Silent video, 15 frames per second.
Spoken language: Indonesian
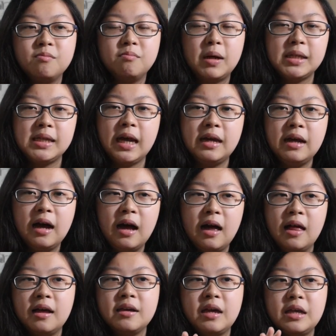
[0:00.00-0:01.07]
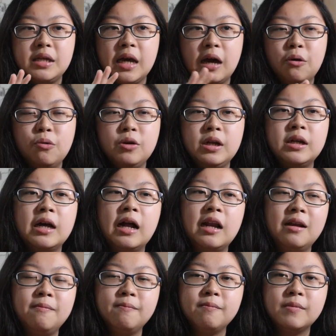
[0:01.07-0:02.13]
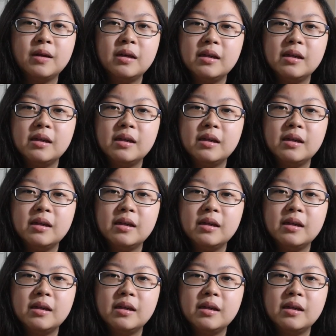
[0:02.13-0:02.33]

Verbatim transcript: Masih ada hal-hal yang jauh di dalam